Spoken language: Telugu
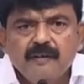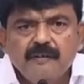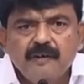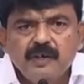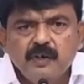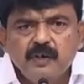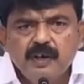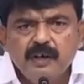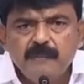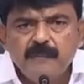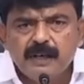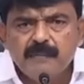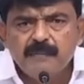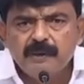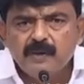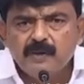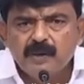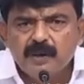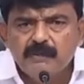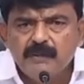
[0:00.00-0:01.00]
రెవెన్యూ
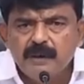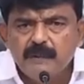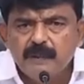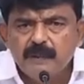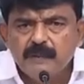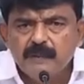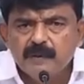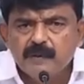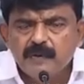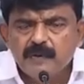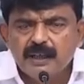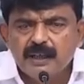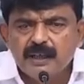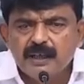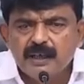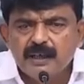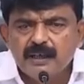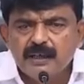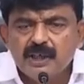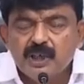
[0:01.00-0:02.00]
డిపార్ట్మెంట్ కూడా మీ ప్రభుత్వమే
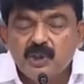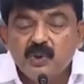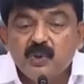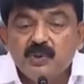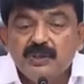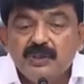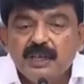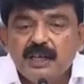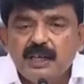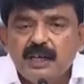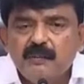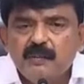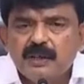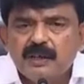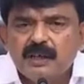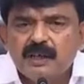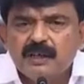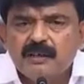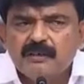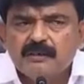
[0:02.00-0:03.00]
కదా ఎందుకు
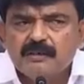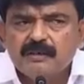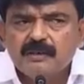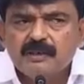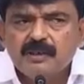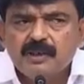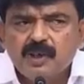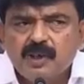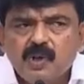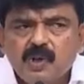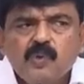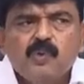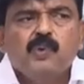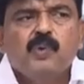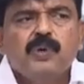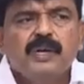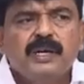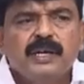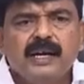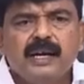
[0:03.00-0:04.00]
చేయలేకపోతున్నారు
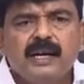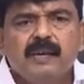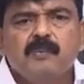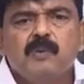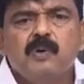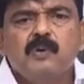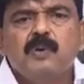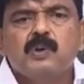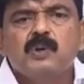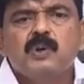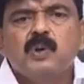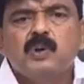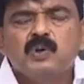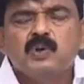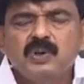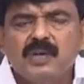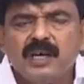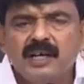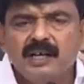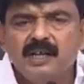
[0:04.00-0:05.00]
ఊరికే భూములు
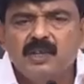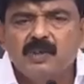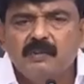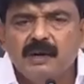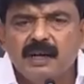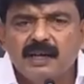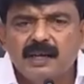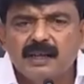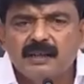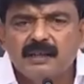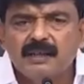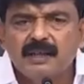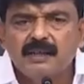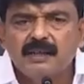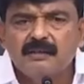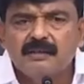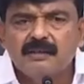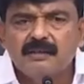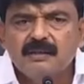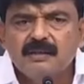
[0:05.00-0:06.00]
దోచుకున్నారు ఎందుకు
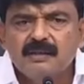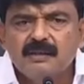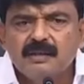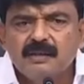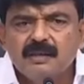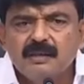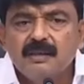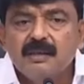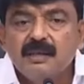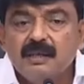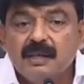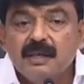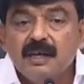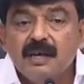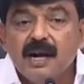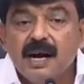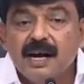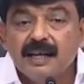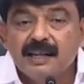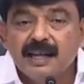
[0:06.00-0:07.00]
మాట్లాడుతున్నారు
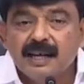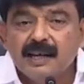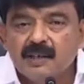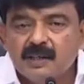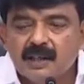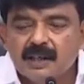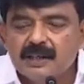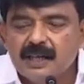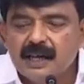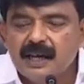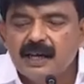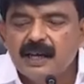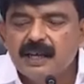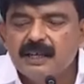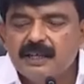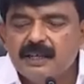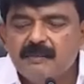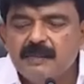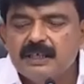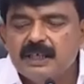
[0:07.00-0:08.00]
ఆధారాలతో సహా
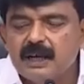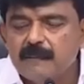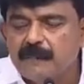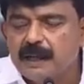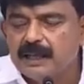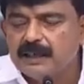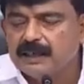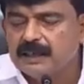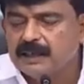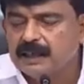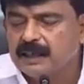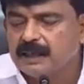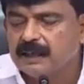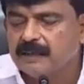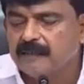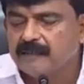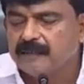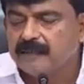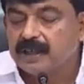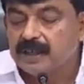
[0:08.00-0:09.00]
కదా మీరు చెప్పాల్సింది
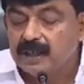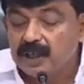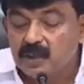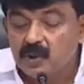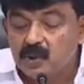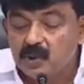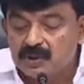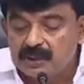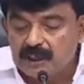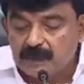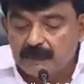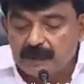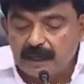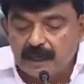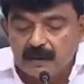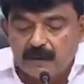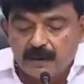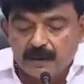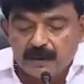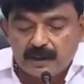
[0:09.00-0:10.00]
ఎందుకు
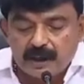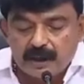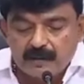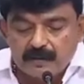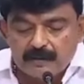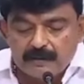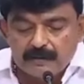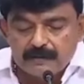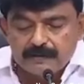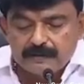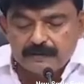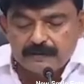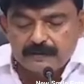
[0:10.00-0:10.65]
చెప్పలేకపోతున్నారు